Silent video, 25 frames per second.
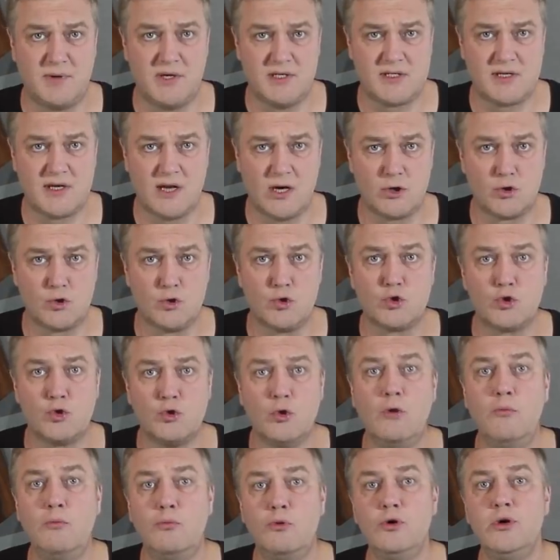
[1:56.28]
предскажу,
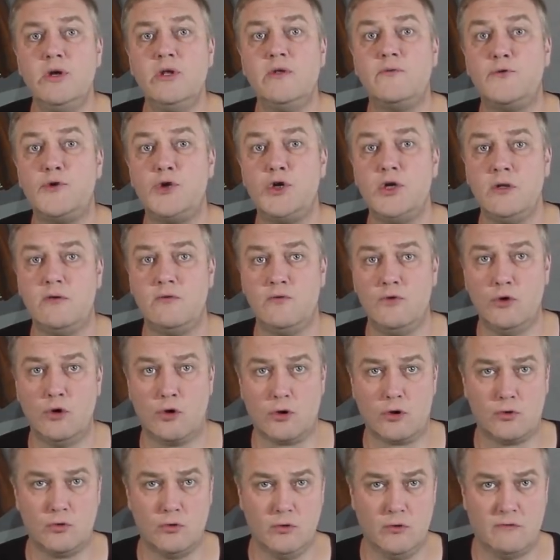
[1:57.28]
что будет в
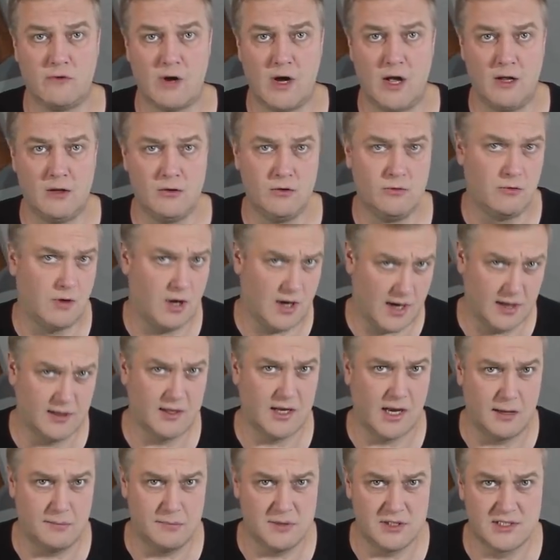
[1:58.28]
четвертую волну, а
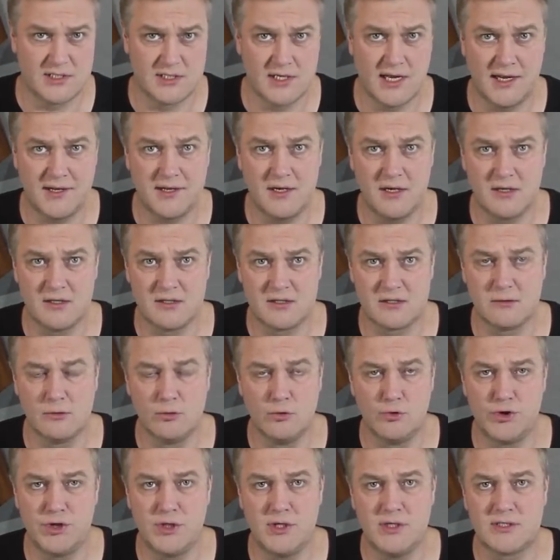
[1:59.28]
она обязательно
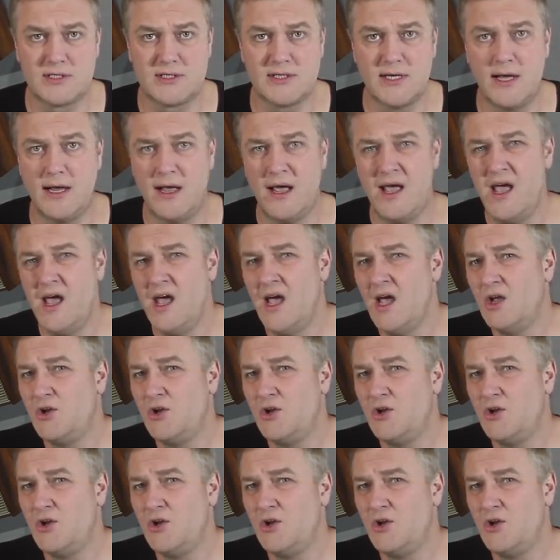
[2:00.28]
случится.